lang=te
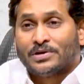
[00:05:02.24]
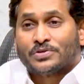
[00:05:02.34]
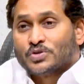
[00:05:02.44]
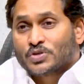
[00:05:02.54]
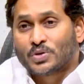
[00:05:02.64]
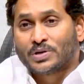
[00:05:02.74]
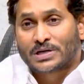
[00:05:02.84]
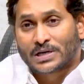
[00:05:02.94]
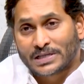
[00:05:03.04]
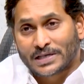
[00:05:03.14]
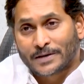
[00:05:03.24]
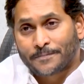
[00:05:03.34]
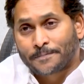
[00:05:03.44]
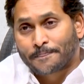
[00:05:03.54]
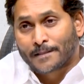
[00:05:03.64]
మీరు చూసుకున్నట్టయితే
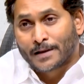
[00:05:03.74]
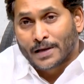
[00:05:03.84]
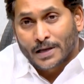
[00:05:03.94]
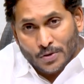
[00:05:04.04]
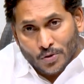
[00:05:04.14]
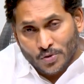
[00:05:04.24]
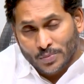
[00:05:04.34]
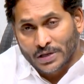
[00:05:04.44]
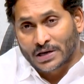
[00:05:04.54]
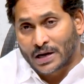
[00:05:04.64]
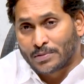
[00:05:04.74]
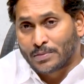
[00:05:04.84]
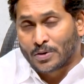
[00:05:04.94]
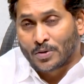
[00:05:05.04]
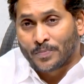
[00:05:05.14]
ఈరోజు మీ
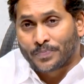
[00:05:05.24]
గ్రామంలో